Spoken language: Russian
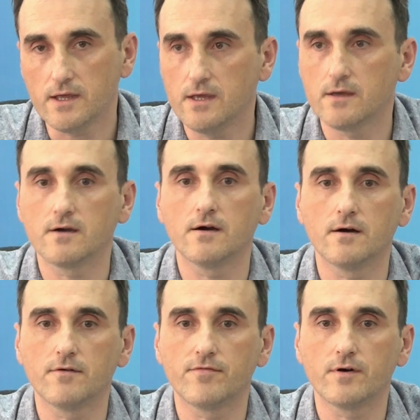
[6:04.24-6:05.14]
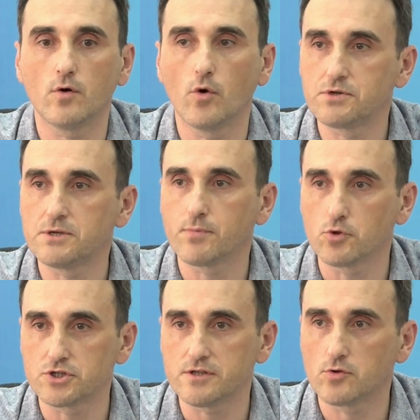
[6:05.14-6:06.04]
и э, в общей
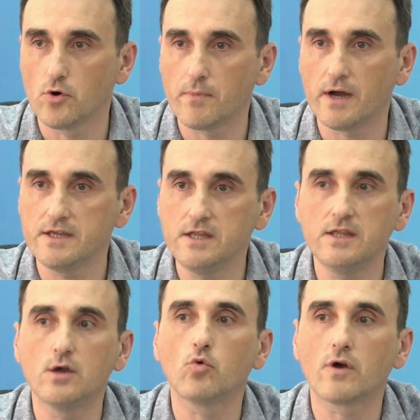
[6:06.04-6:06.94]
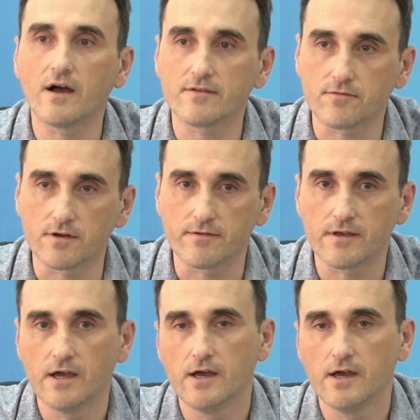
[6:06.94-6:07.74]
площади дома они не указывались.